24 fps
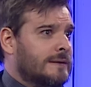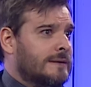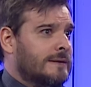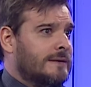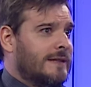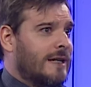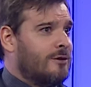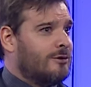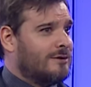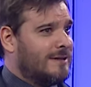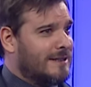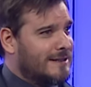
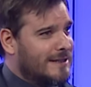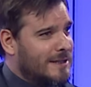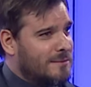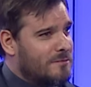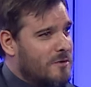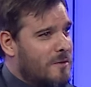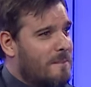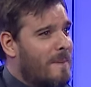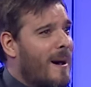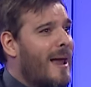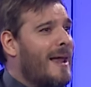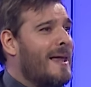ya nos
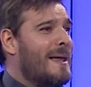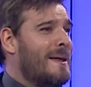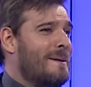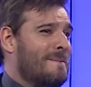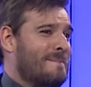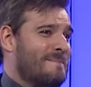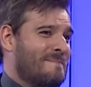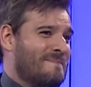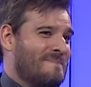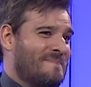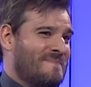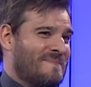sentimos mal
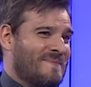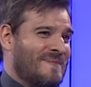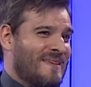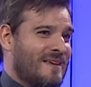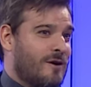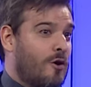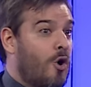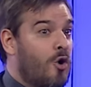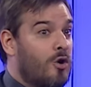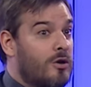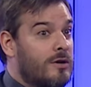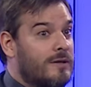
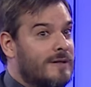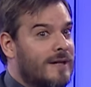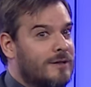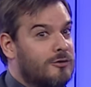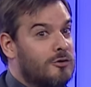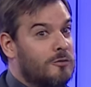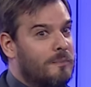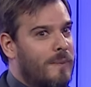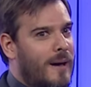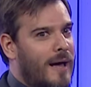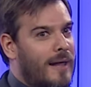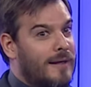honra a
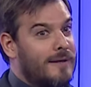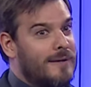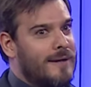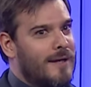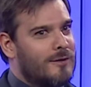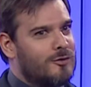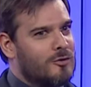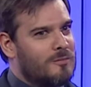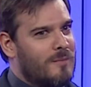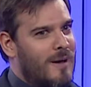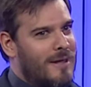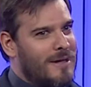tu padre y
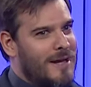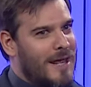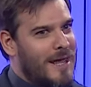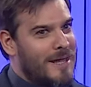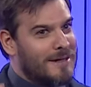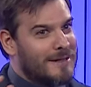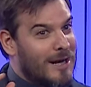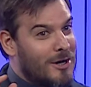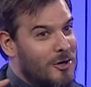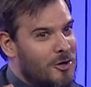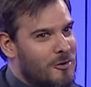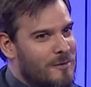a tu madre. Ahí
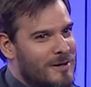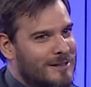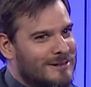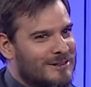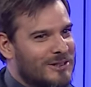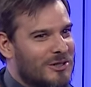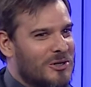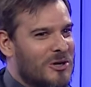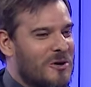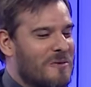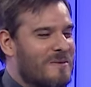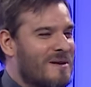entran los
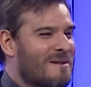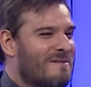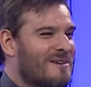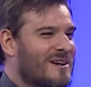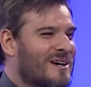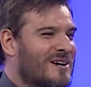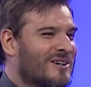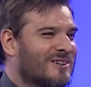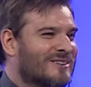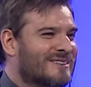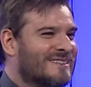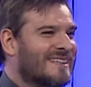versículos
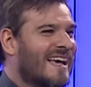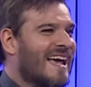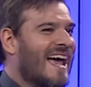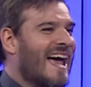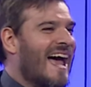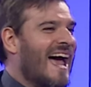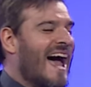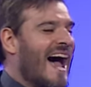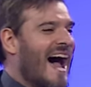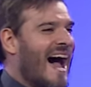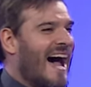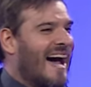bíblicos
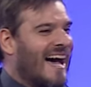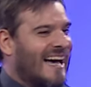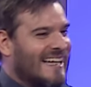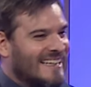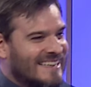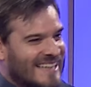a